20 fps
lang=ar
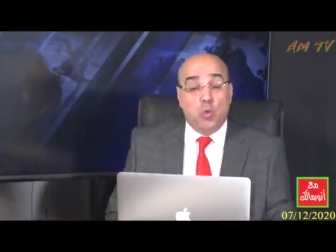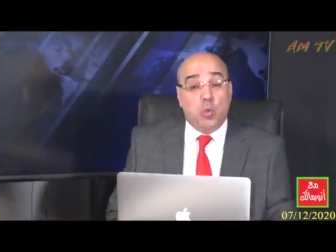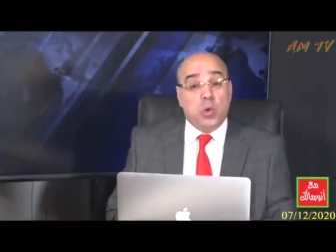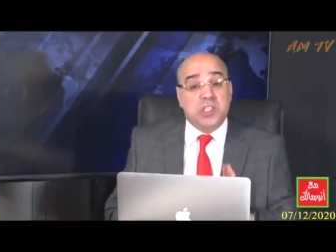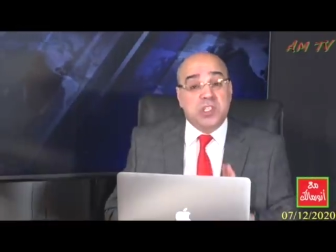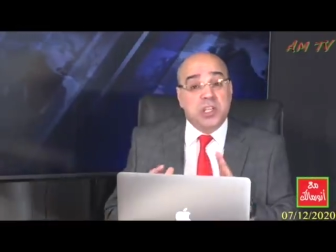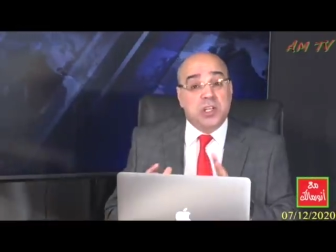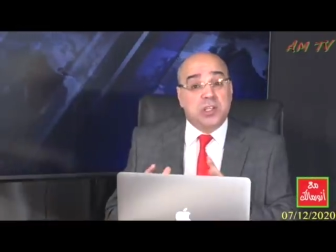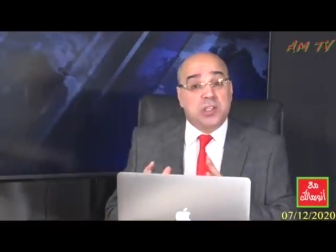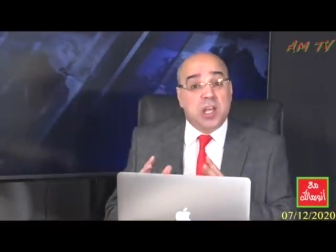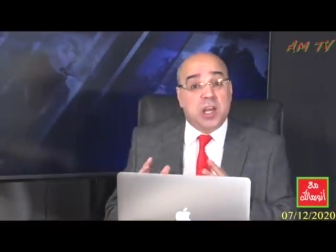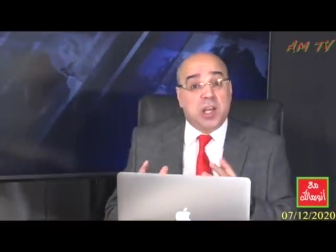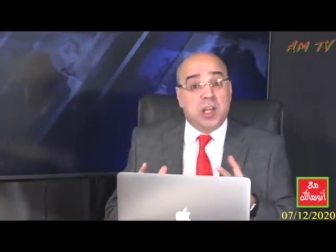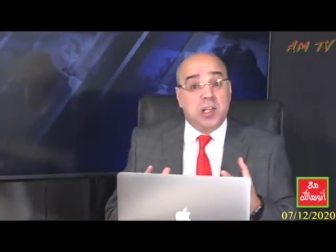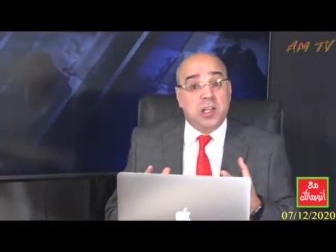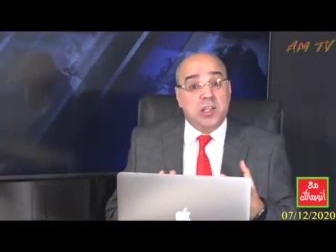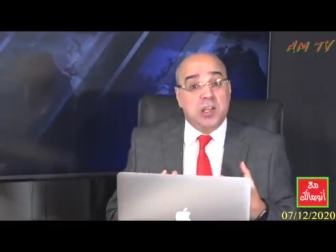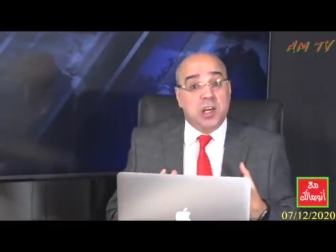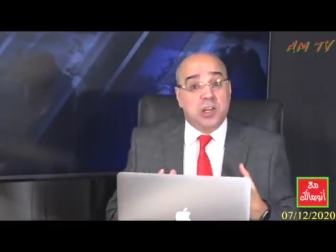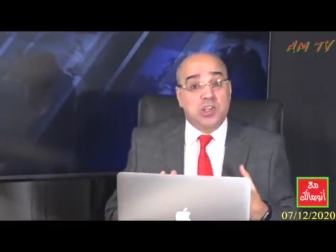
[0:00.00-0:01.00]
وزير
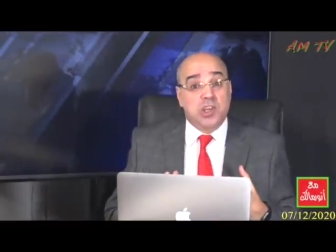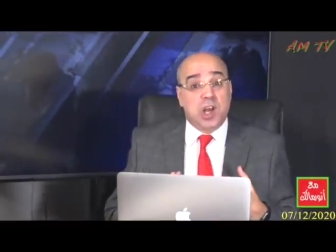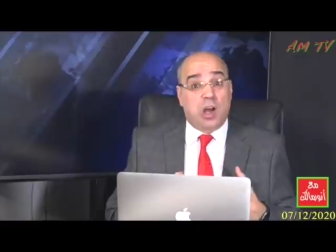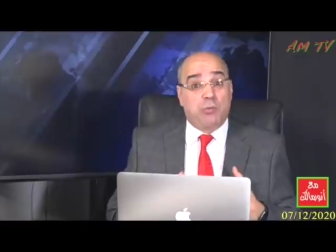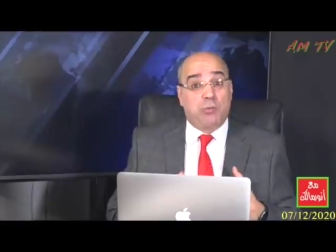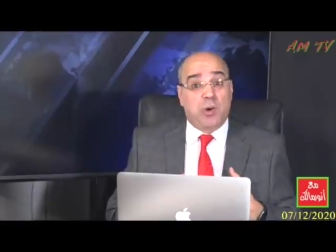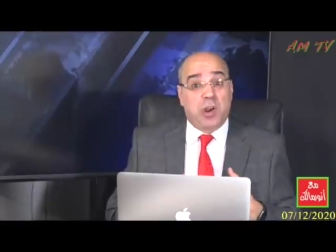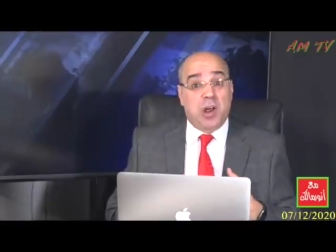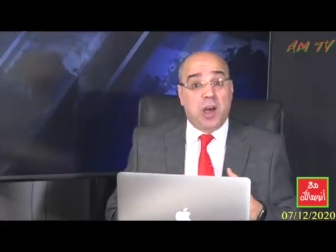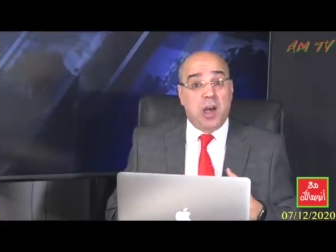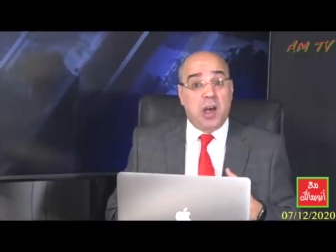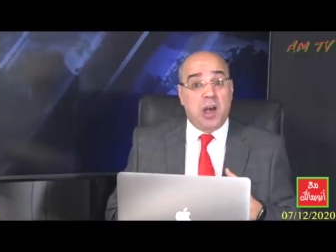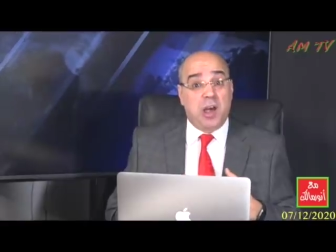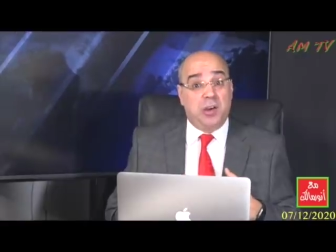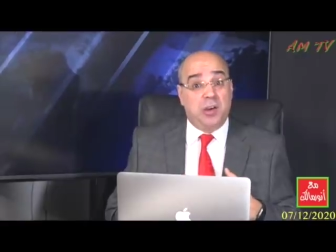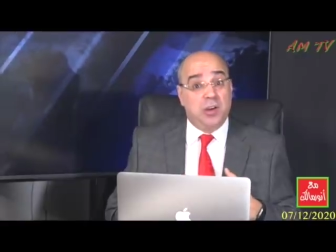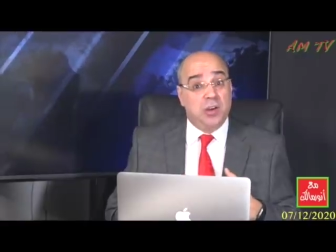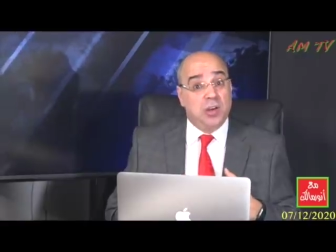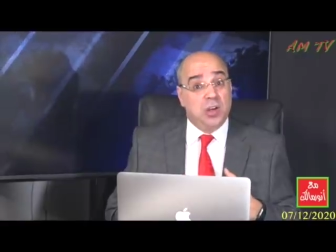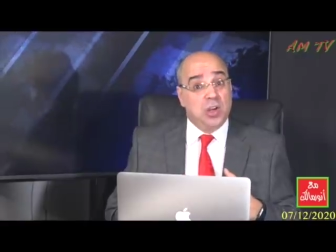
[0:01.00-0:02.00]
الداخلية رجع فرحان